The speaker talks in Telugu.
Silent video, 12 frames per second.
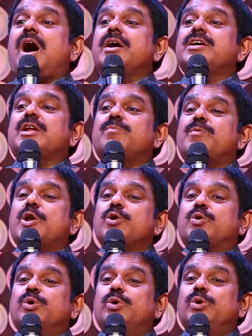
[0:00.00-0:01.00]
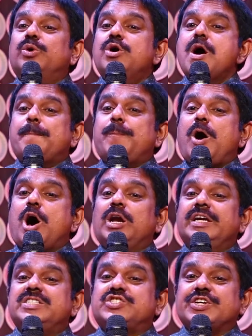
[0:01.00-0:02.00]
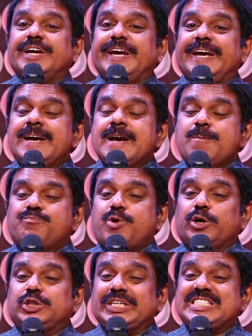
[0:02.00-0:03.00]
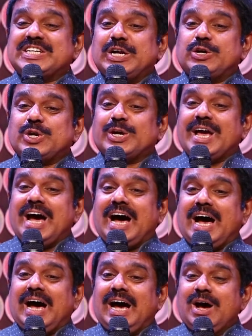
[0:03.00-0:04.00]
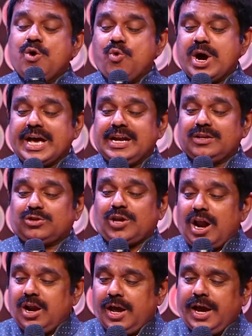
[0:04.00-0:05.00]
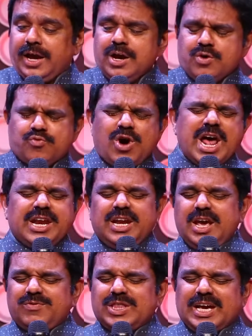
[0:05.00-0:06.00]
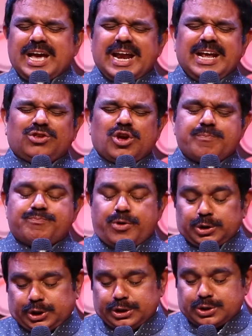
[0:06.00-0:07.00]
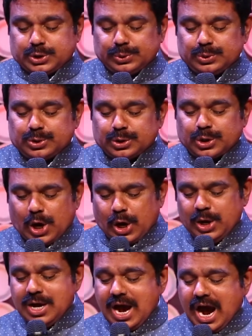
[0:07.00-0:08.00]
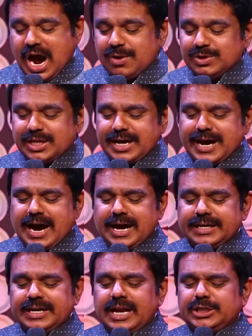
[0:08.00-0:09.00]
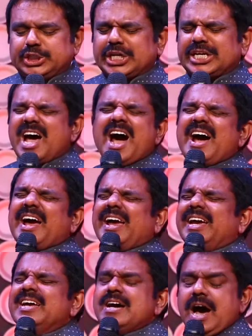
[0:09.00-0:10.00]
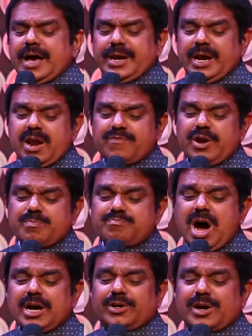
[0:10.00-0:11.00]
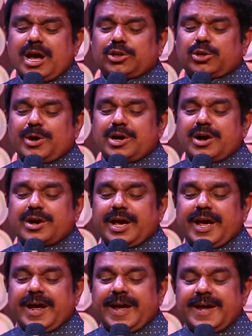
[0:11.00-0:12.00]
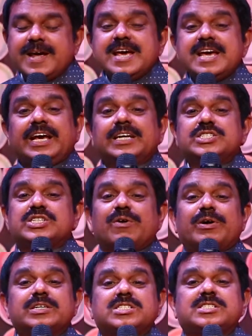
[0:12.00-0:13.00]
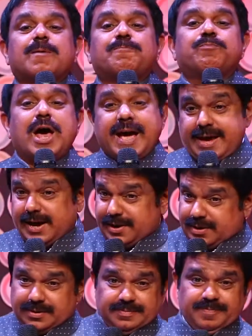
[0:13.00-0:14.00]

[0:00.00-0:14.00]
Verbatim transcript: ఆయన మనకు పాలిచ్చి పోషించినట్టుగా ఒక తల్లి వాడిని ఏ విధంగానైతే పోషిస్తూ ఉంటుందో ఆ విధంగా ఎల్షదాయ్ అనేటువంటి మాటకు అర్థమైనంటే హీఈస్ అవర్ సప్లయర్